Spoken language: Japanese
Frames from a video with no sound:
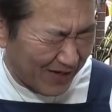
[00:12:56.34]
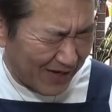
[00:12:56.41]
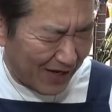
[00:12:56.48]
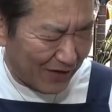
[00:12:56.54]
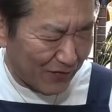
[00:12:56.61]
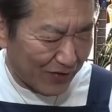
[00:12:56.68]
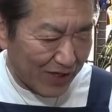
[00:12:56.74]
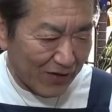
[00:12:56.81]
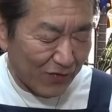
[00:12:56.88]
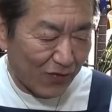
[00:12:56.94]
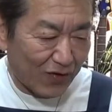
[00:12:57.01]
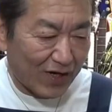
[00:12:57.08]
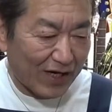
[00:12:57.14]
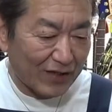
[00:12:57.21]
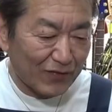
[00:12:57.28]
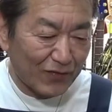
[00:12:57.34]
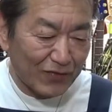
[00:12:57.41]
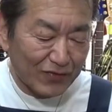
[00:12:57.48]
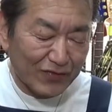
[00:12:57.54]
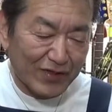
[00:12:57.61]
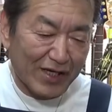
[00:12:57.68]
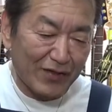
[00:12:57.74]
あの結構
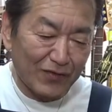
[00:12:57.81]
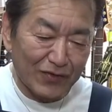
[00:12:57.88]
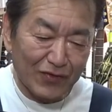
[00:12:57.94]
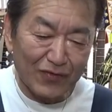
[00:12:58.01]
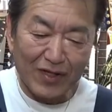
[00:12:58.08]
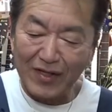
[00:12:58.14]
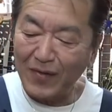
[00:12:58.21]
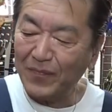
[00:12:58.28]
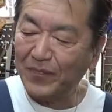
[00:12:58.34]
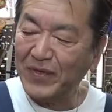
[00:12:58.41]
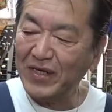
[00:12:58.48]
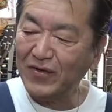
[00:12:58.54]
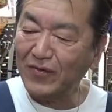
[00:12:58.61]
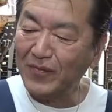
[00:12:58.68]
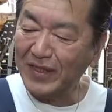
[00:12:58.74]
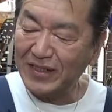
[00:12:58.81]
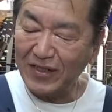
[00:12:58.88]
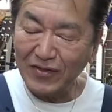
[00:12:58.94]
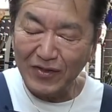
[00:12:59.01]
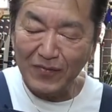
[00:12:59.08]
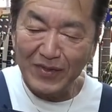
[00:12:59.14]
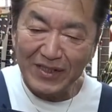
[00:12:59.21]
ハードロック系の人でね、ピックめちゃく
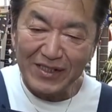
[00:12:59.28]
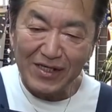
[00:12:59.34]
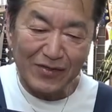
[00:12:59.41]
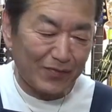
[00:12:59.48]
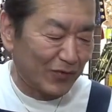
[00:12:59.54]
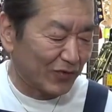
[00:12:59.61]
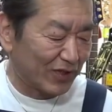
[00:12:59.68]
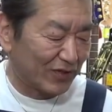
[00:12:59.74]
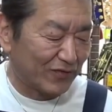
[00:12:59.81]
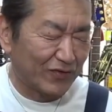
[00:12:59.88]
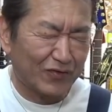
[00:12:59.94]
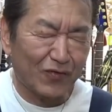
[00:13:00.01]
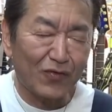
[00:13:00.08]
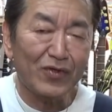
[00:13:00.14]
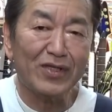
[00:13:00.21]
ちゃ短く持って弾く人多